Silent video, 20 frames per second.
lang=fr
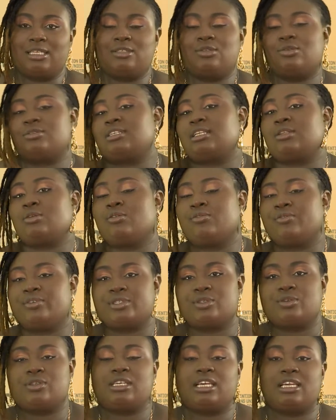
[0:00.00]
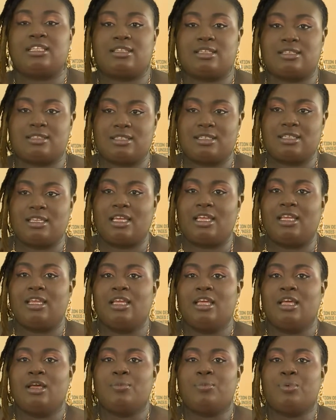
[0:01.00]
sur cette convention qui a été signée
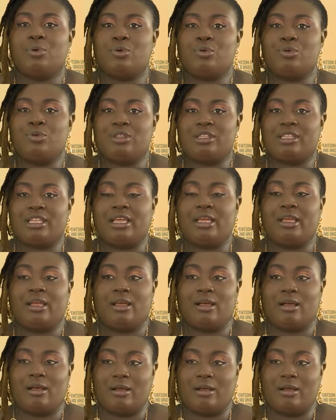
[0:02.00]
pour lutter